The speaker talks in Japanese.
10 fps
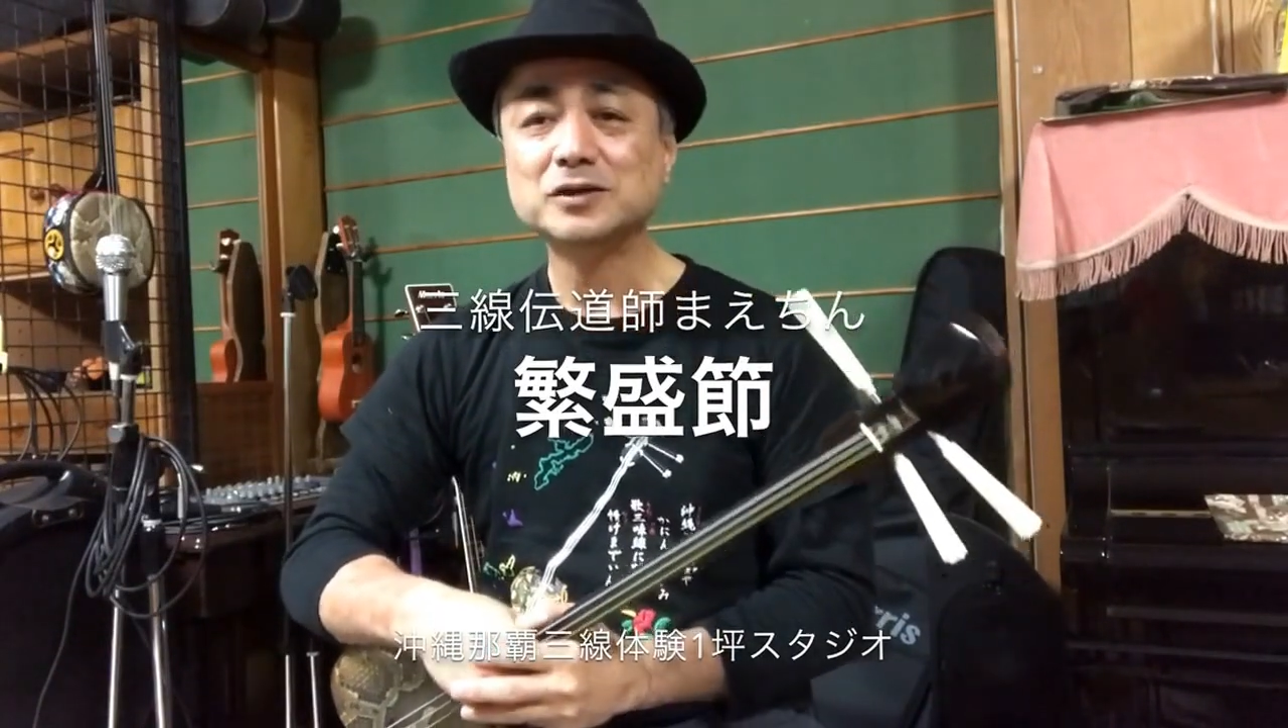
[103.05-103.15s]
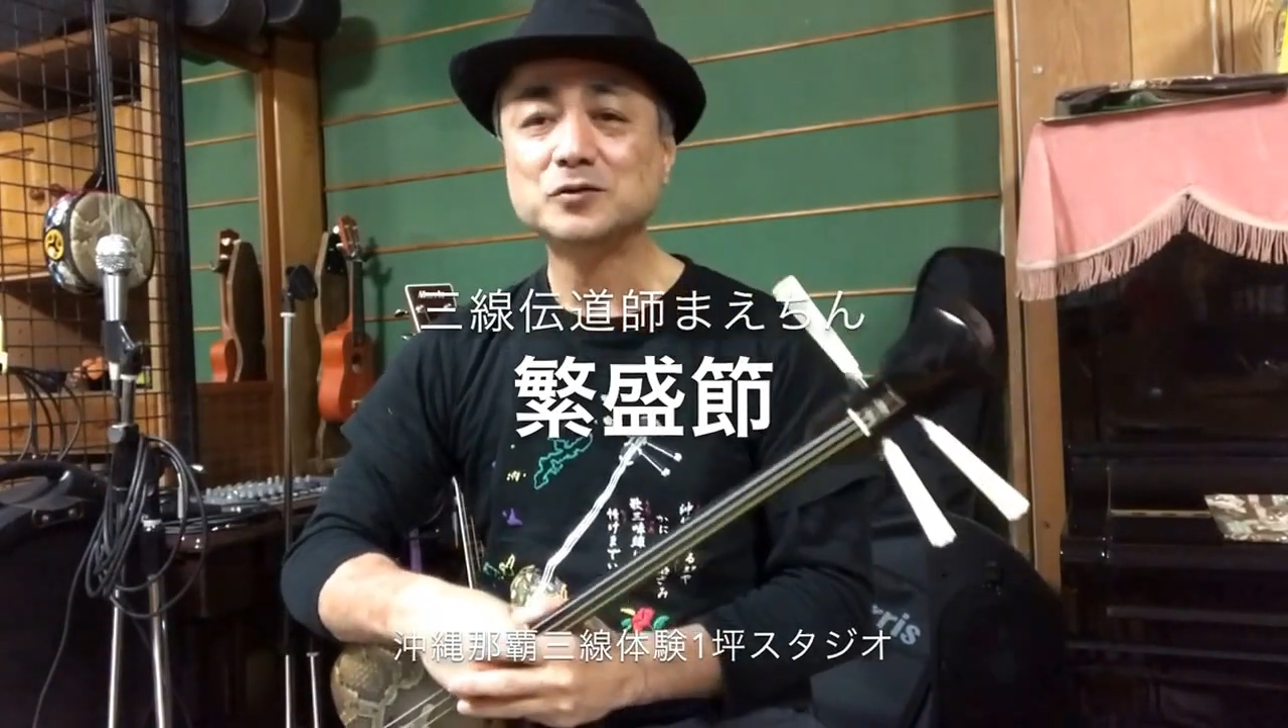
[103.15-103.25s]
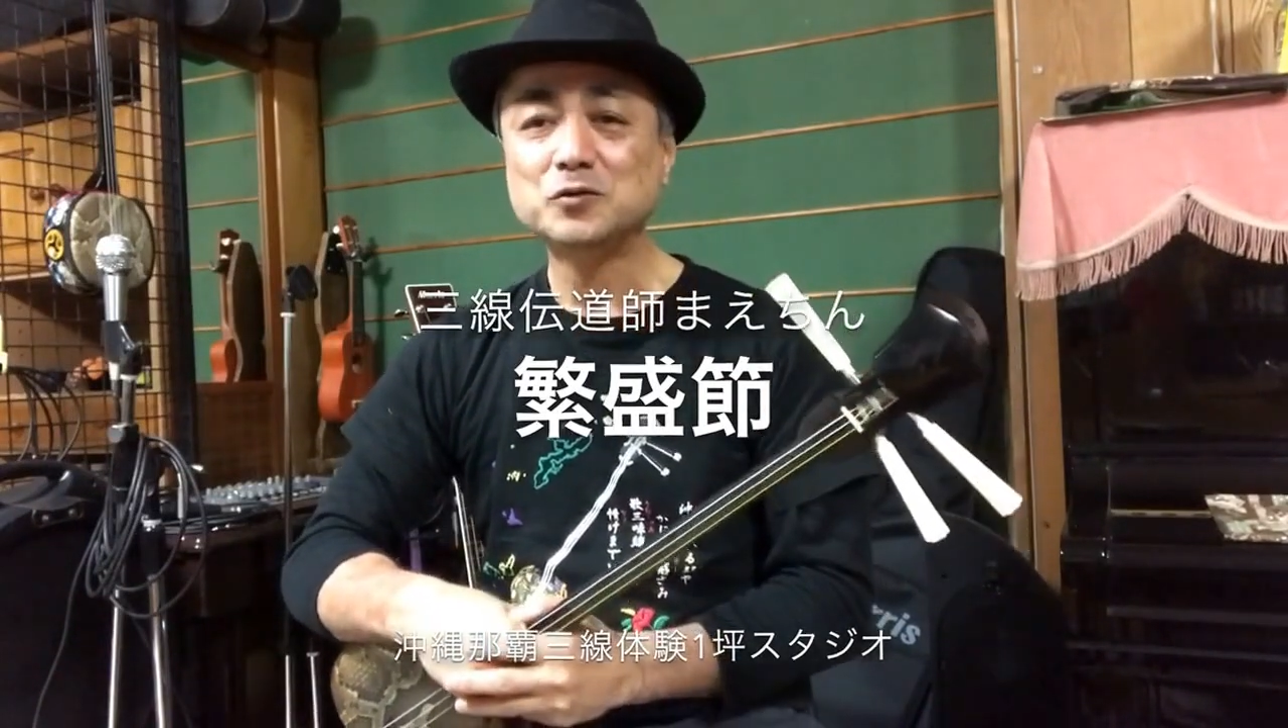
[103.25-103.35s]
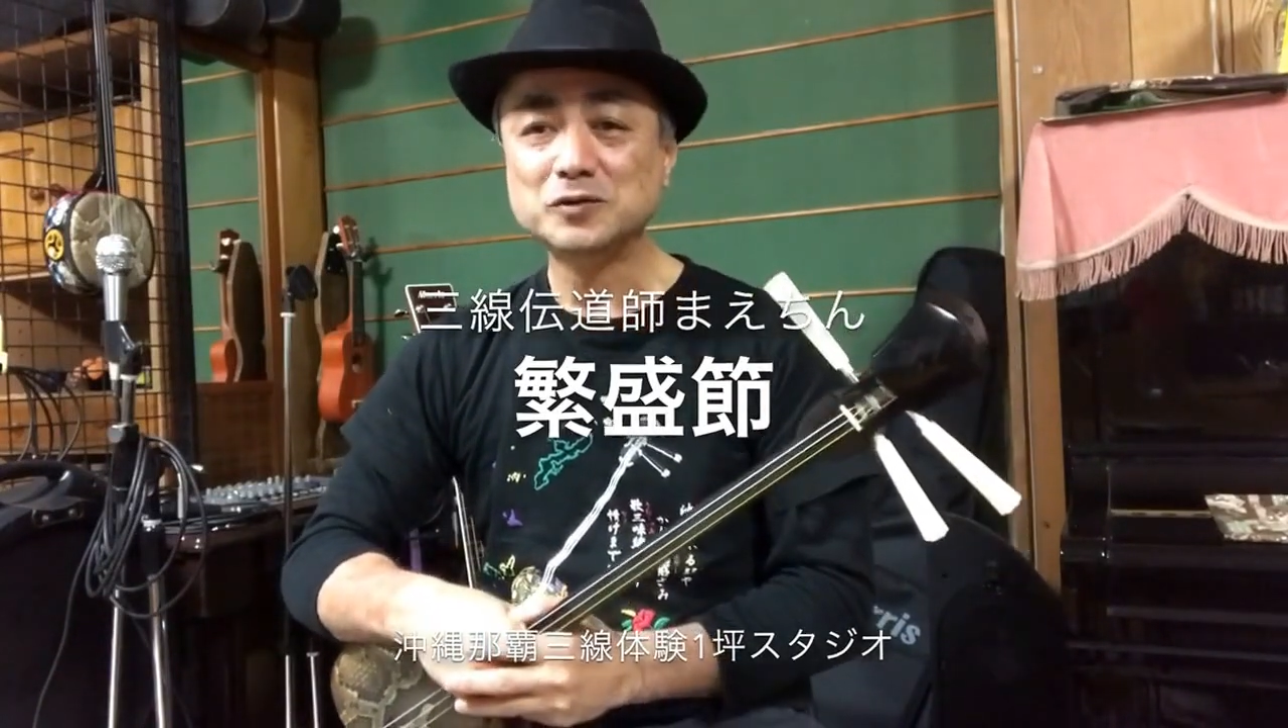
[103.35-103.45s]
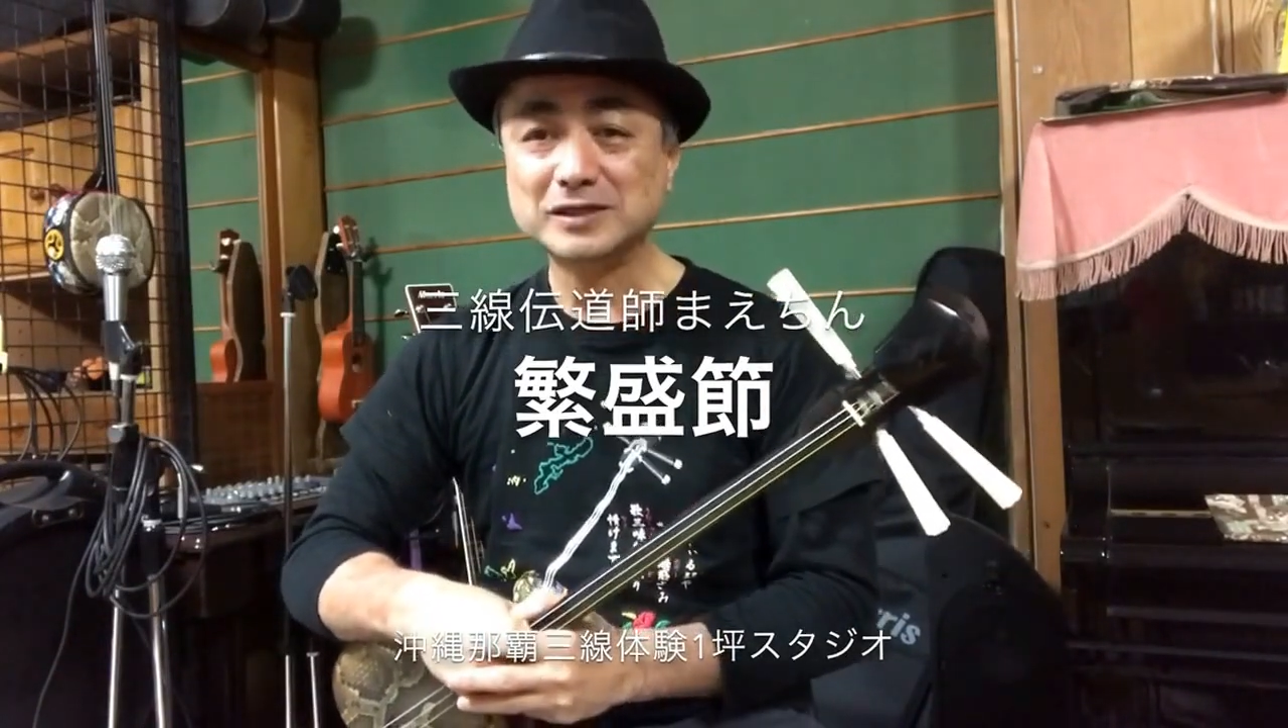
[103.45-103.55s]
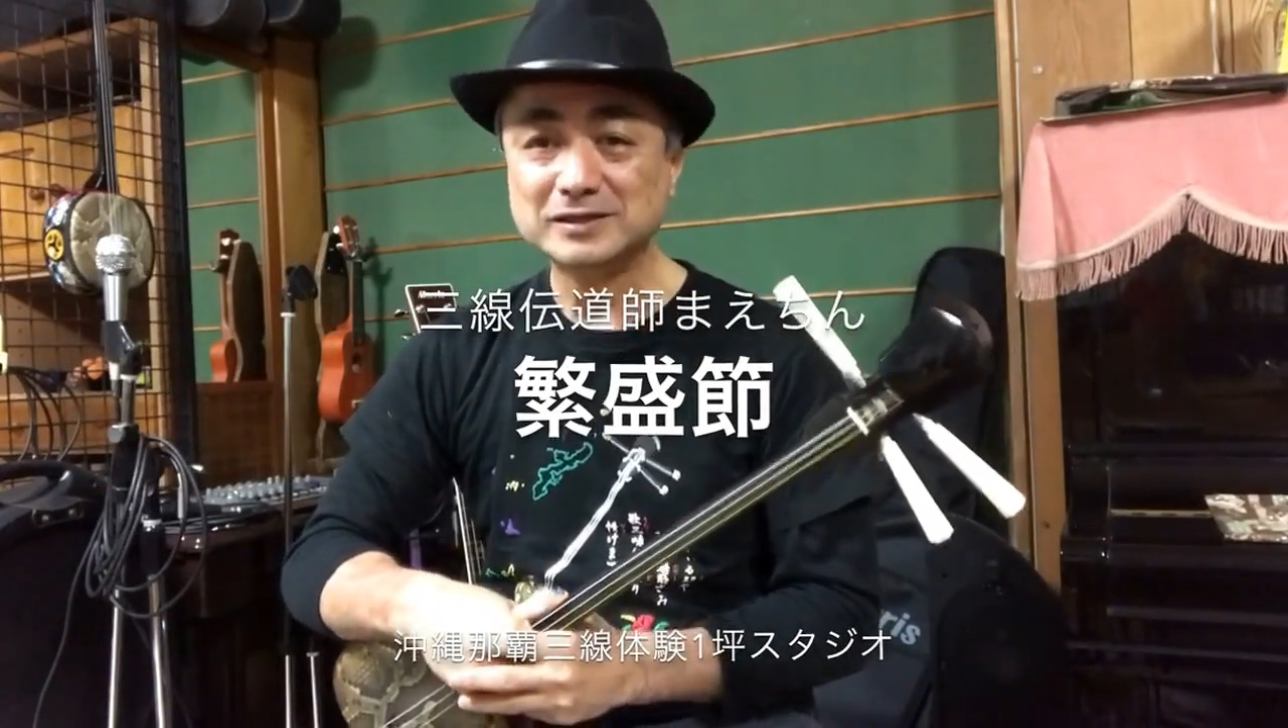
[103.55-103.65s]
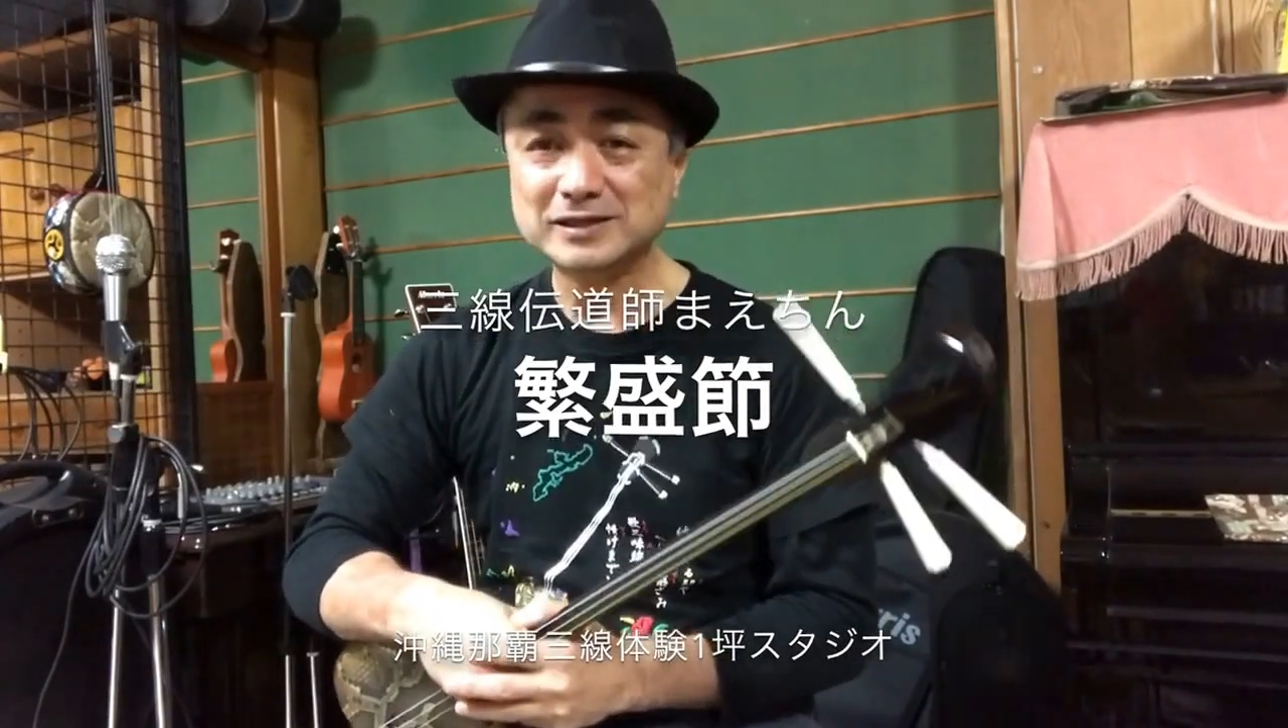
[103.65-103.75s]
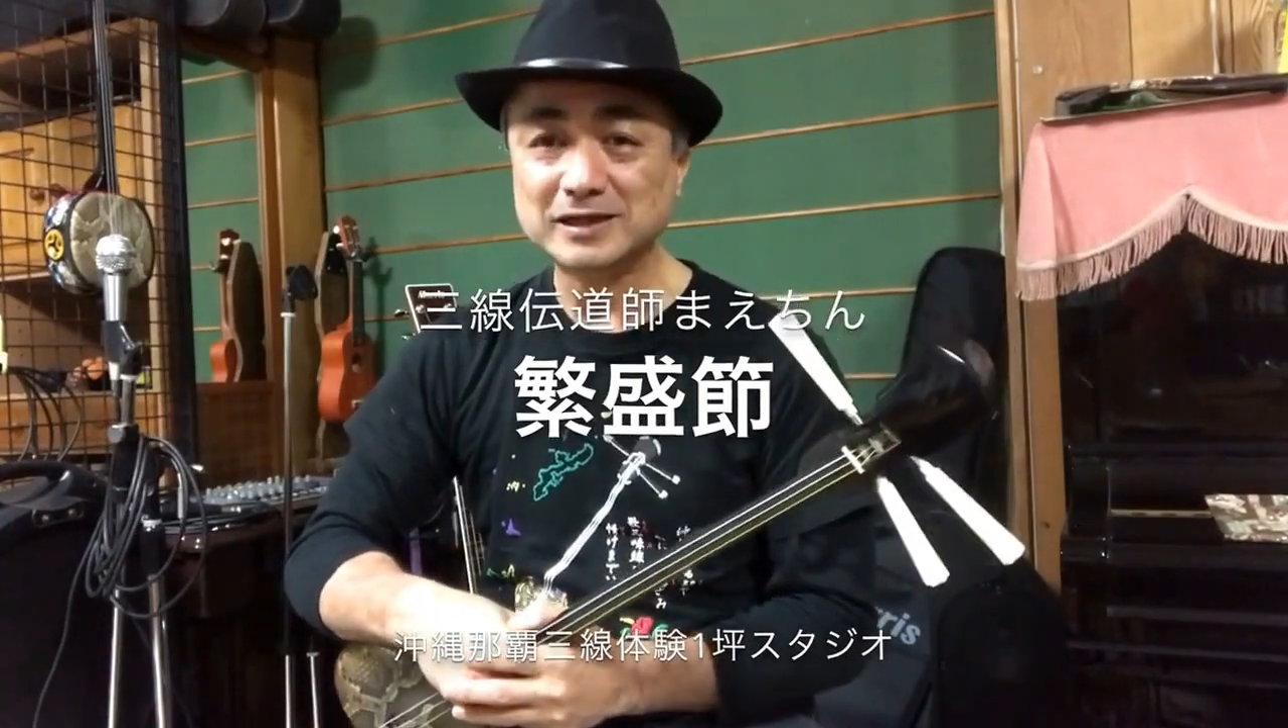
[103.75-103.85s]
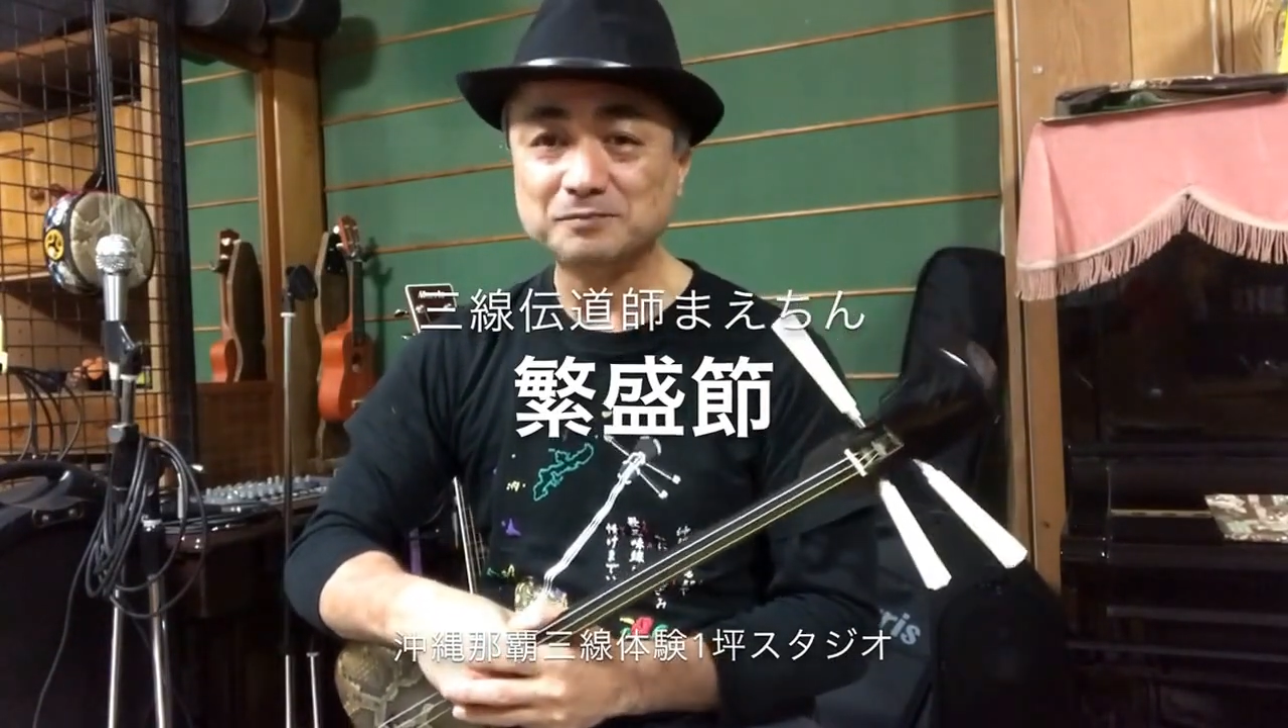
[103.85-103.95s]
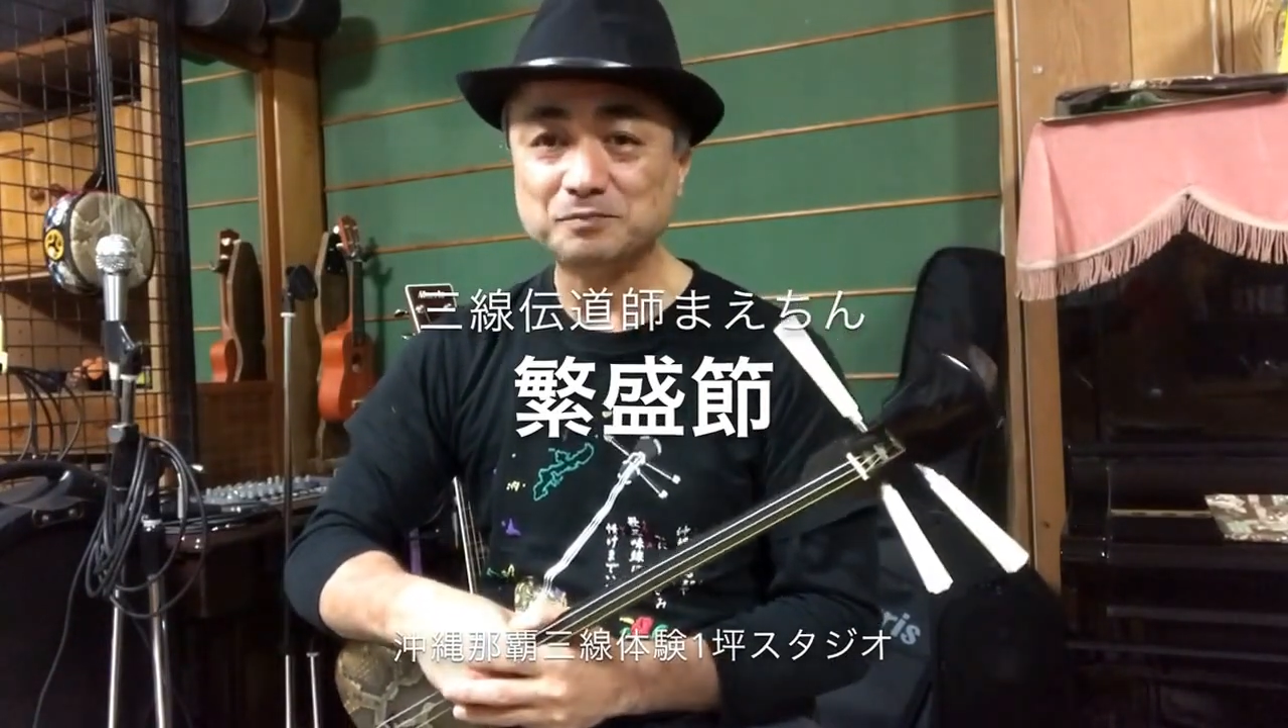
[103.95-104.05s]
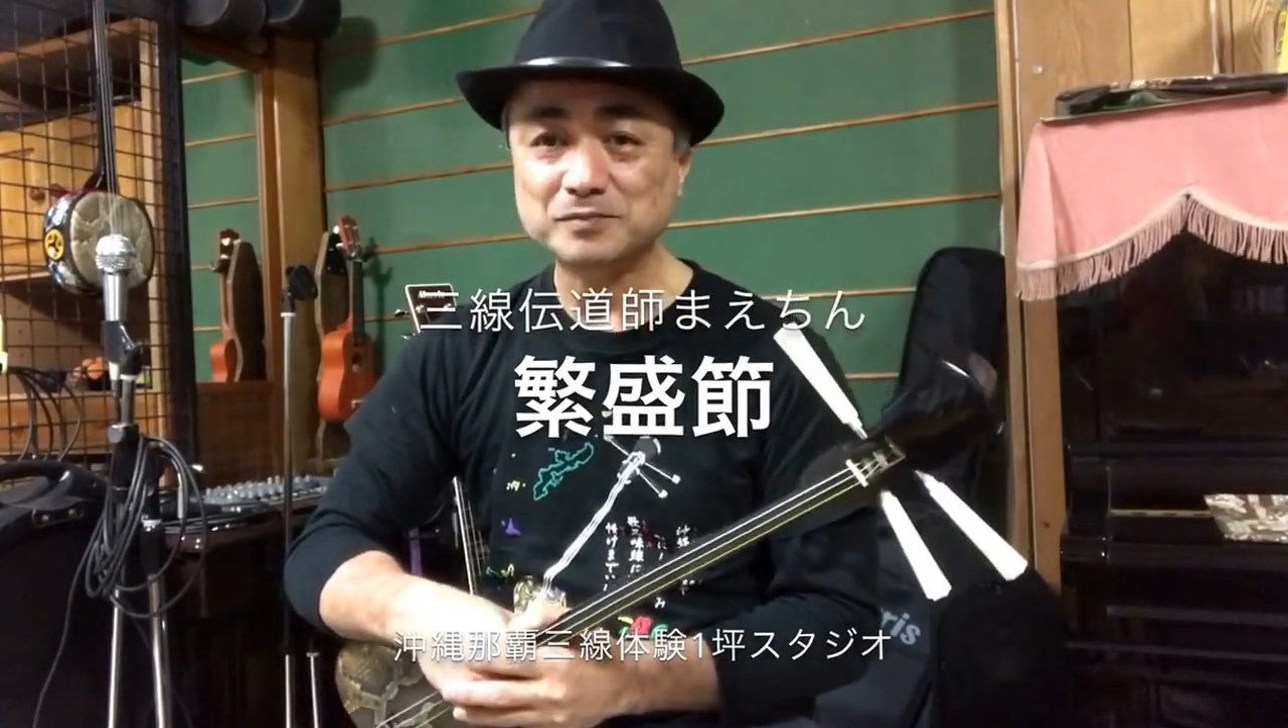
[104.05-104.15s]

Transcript: こうなんだ